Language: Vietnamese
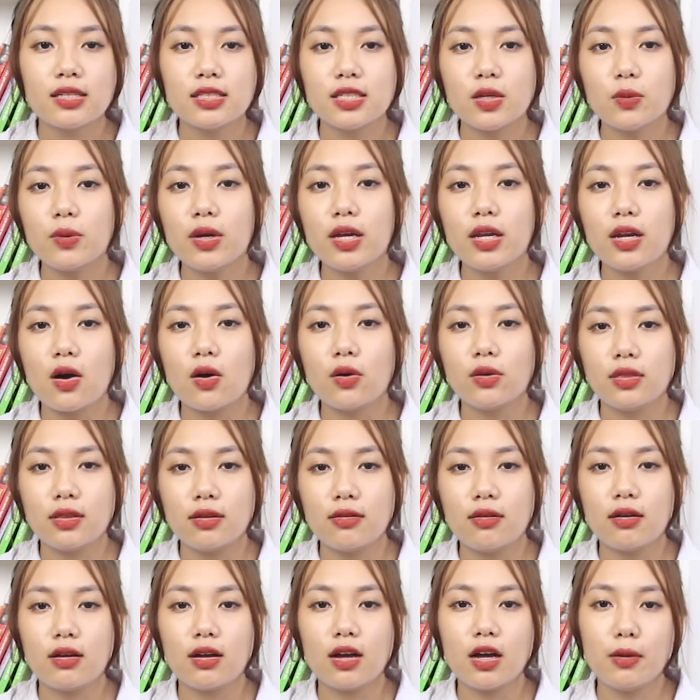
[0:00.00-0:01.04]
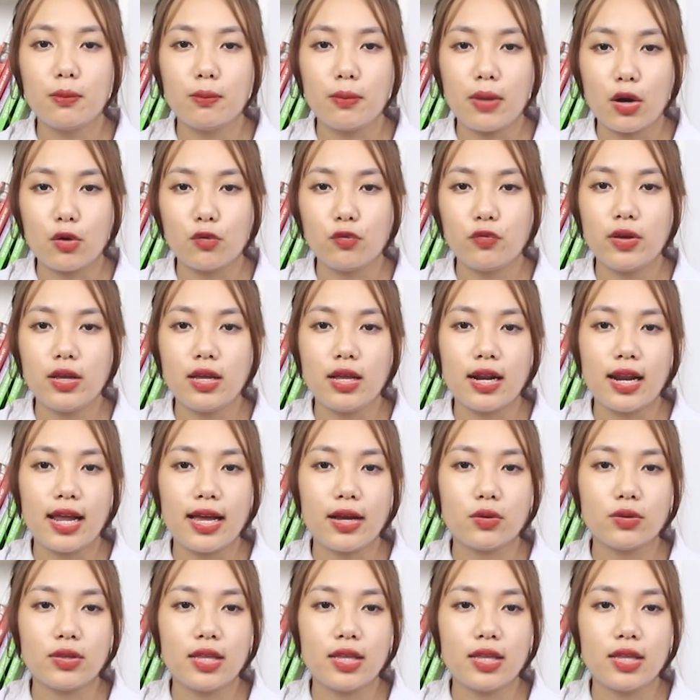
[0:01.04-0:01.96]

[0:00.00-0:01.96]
Trong khi đó, thừa cân béo phì lại